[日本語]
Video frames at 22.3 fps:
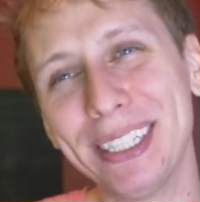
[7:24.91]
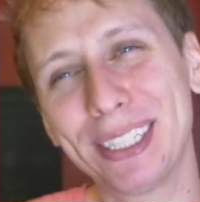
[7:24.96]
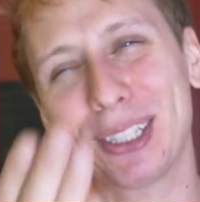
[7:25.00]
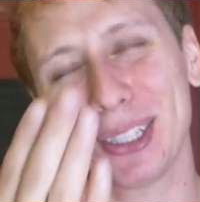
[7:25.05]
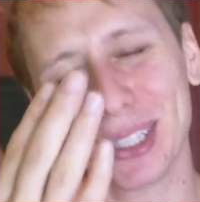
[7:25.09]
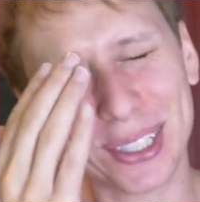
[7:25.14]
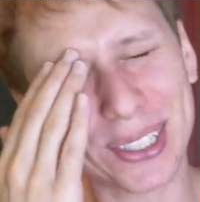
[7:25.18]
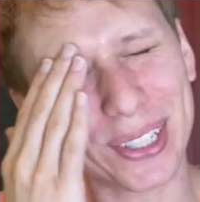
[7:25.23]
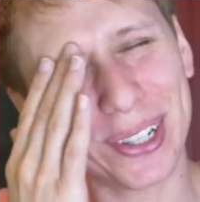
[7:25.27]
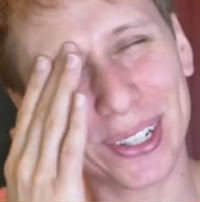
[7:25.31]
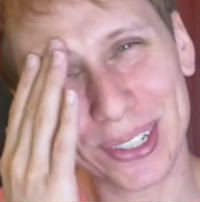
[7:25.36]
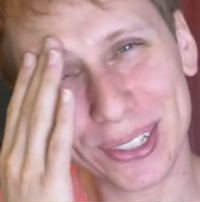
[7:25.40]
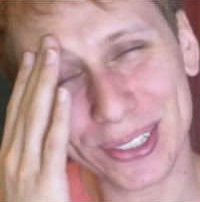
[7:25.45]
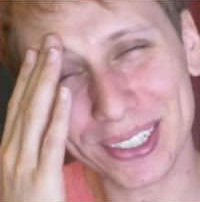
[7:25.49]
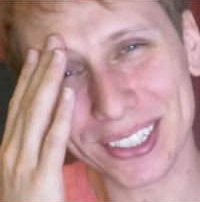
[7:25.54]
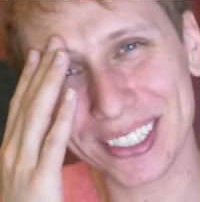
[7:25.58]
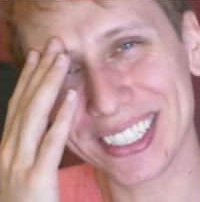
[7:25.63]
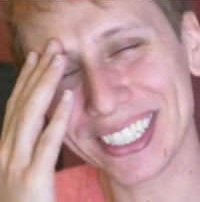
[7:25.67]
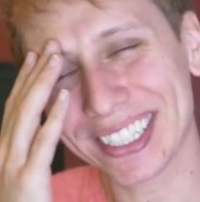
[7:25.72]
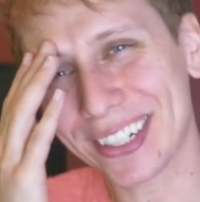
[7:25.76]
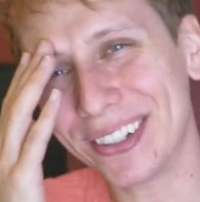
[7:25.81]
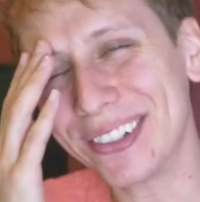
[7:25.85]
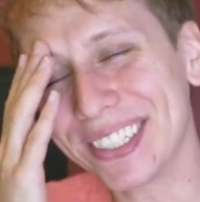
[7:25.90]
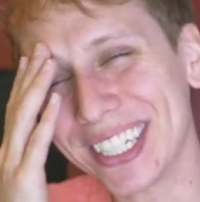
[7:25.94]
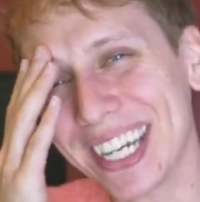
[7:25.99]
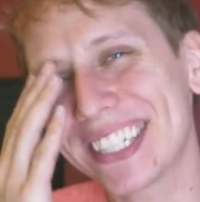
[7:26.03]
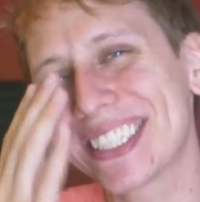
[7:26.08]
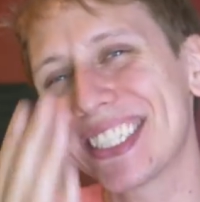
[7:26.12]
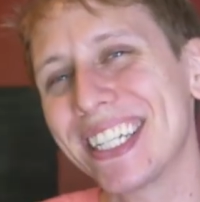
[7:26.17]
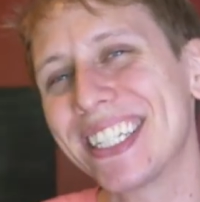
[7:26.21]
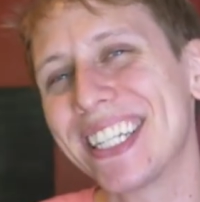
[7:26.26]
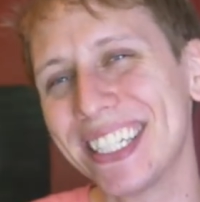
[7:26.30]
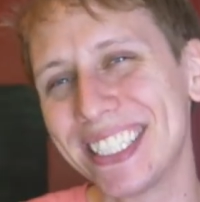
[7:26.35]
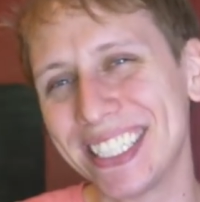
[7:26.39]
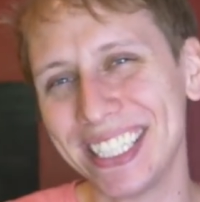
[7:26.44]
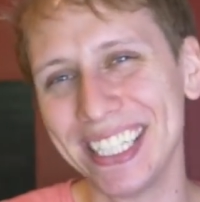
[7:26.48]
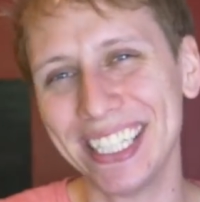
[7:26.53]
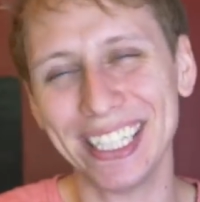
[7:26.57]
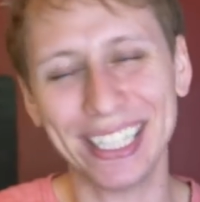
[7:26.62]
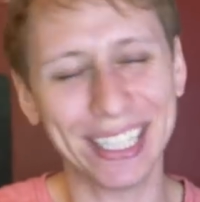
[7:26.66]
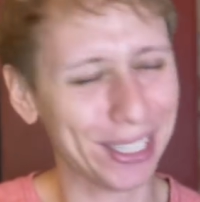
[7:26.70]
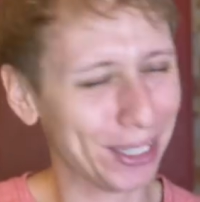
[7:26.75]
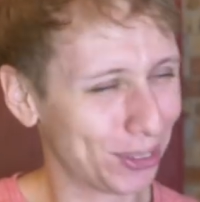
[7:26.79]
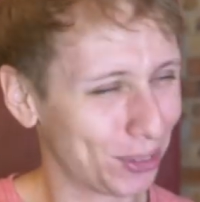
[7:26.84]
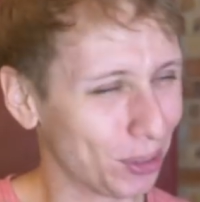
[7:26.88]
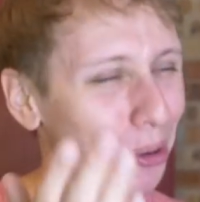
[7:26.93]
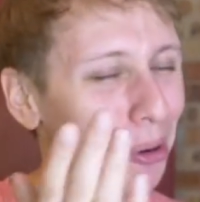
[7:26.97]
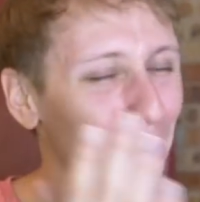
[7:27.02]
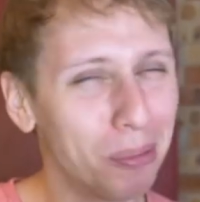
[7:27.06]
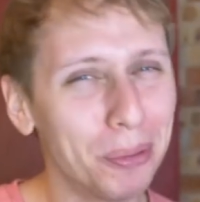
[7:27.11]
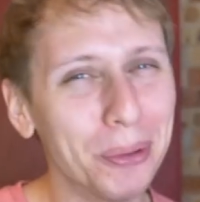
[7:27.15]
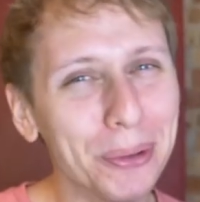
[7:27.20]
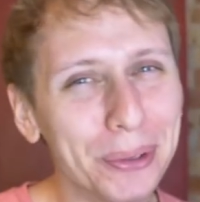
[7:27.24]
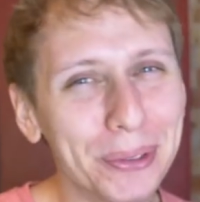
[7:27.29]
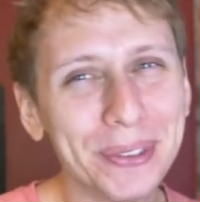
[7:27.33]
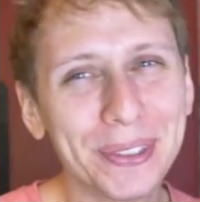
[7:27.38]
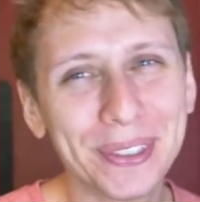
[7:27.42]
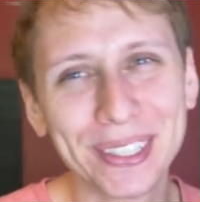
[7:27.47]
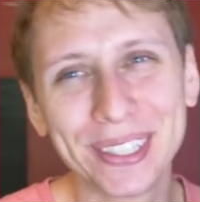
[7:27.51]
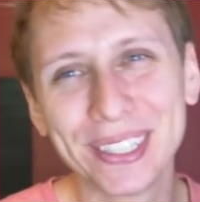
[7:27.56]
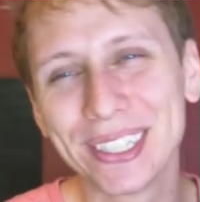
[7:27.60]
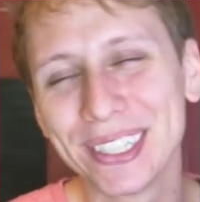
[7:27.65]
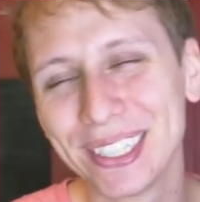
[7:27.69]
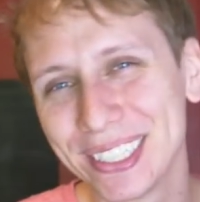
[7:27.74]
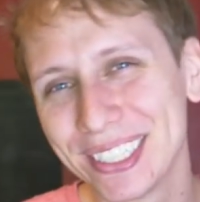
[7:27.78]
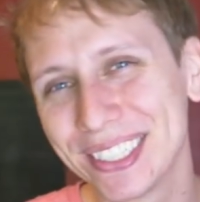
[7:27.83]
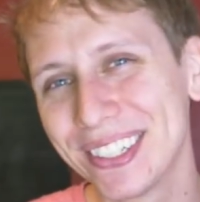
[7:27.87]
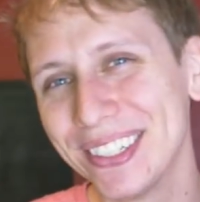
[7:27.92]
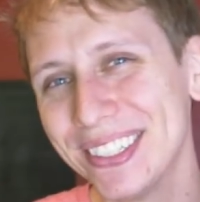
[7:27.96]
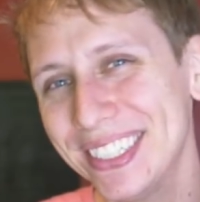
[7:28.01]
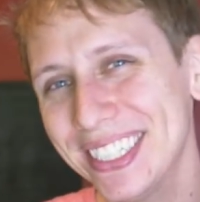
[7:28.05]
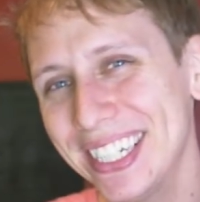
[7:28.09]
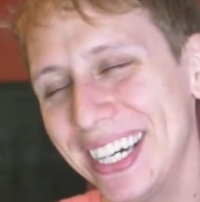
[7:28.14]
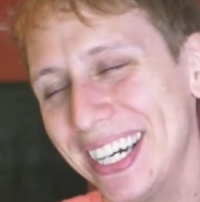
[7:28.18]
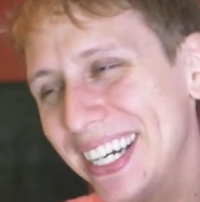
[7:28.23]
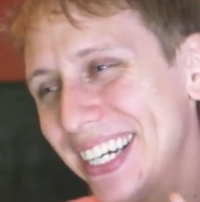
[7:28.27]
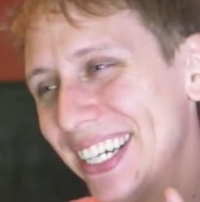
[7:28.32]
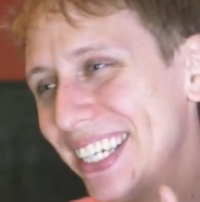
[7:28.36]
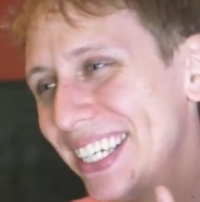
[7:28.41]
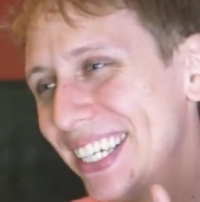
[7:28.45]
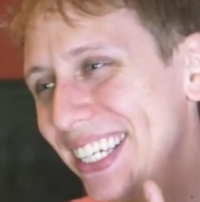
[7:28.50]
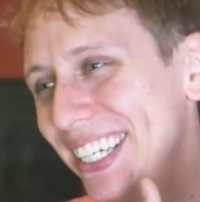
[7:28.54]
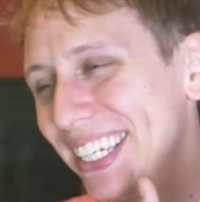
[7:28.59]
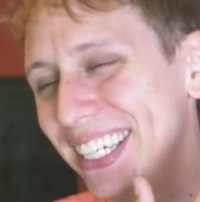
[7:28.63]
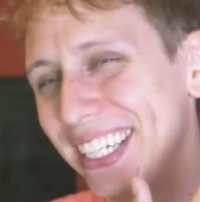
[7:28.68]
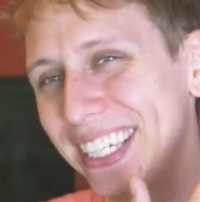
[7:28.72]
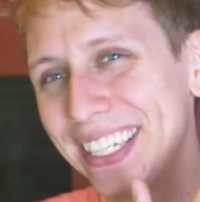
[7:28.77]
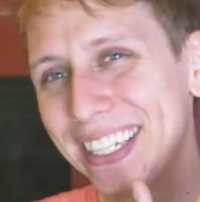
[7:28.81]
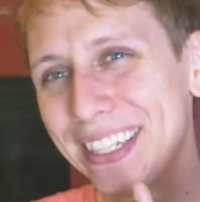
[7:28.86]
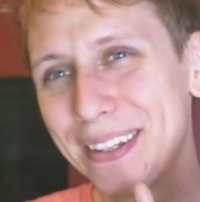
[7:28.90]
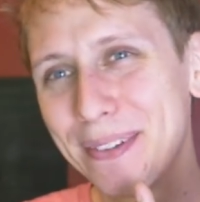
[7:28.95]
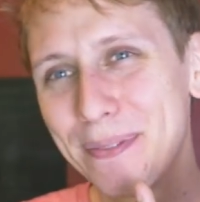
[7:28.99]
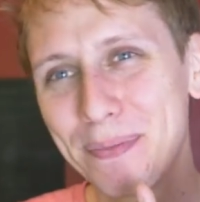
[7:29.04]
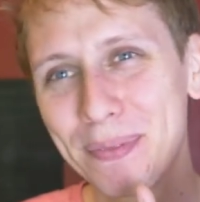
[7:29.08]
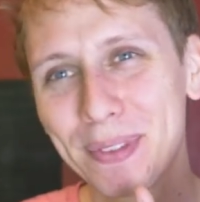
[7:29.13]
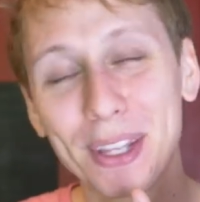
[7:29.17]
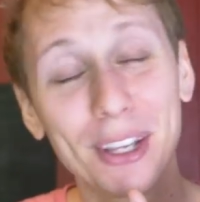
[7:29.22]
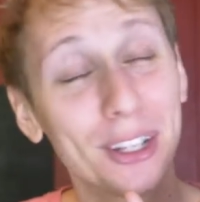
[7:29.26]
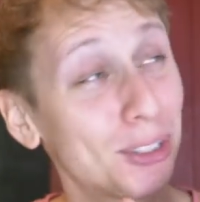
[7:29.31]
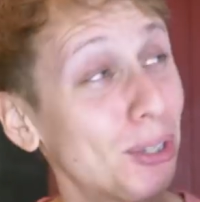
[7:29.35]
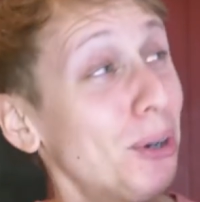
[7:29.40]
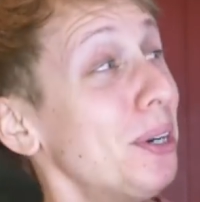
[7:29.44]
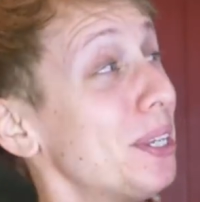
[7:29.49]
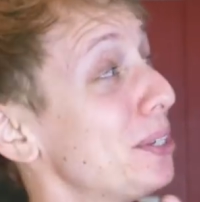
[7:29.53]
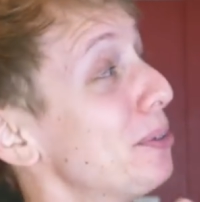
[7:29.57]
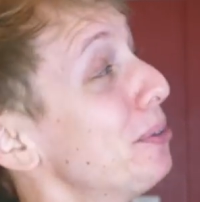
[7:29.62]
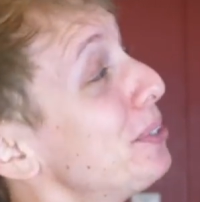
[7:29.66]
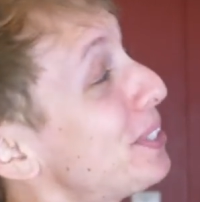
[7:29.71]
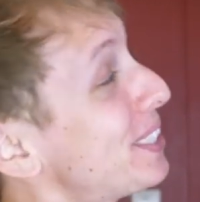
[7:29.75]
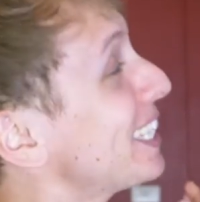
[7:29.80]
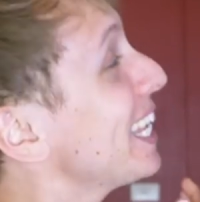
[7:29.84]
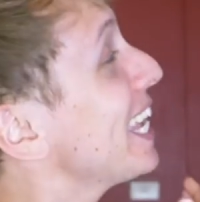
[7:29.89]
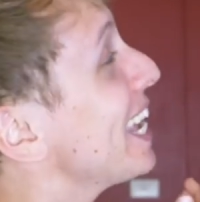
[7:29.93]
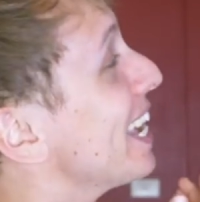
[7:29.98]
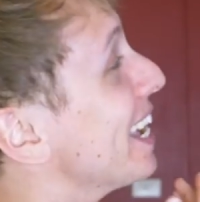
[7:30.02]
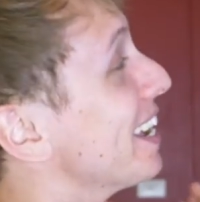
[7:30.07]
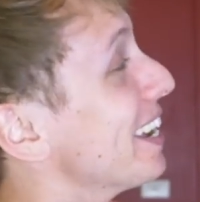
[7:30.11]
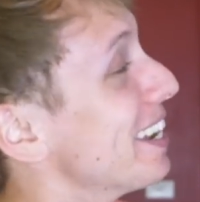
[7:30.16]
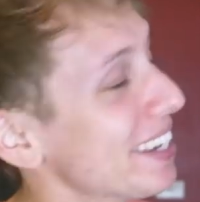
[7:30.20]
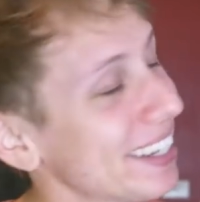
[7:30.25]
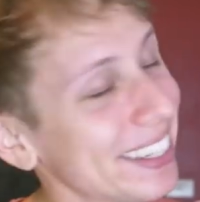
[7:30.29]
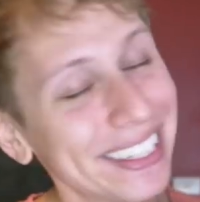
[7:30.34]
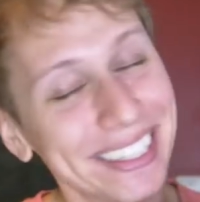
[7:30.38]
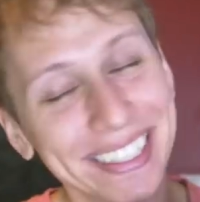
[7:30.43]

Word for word: ちょっと婚約者たちどうもそんなトリうるせえ